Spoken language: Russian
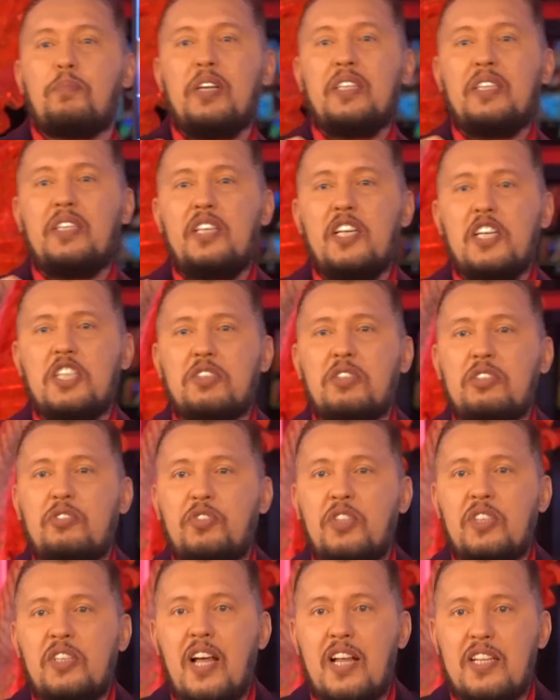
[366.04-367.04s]
поддерживать
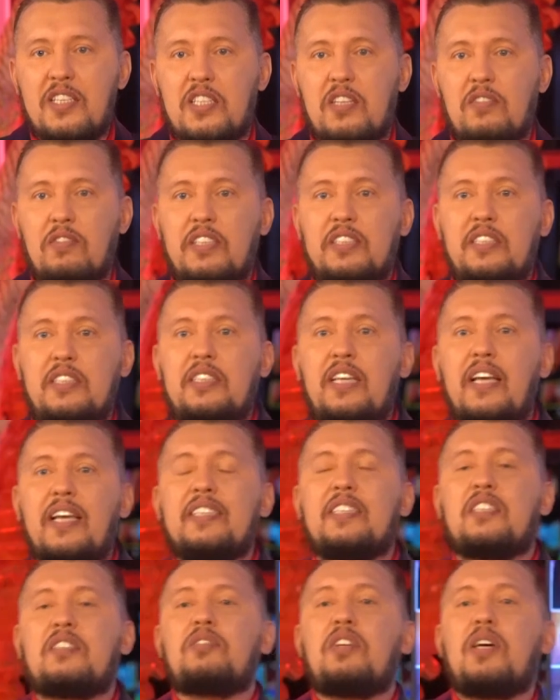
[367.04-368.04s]
финансово
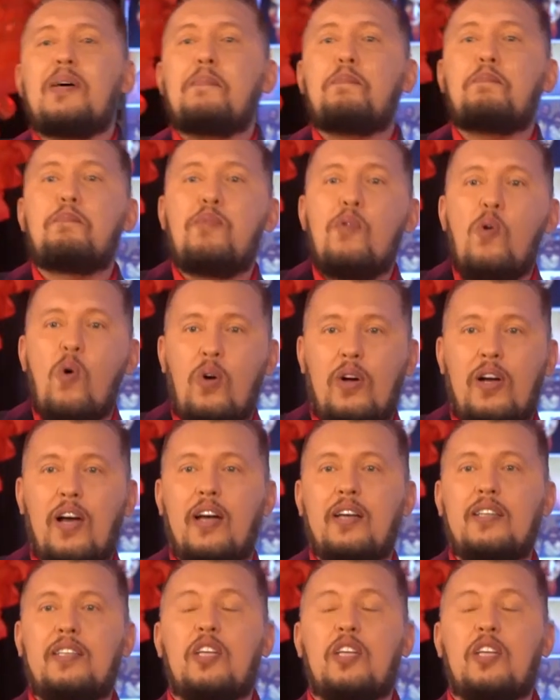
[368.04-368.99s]
действие Бога,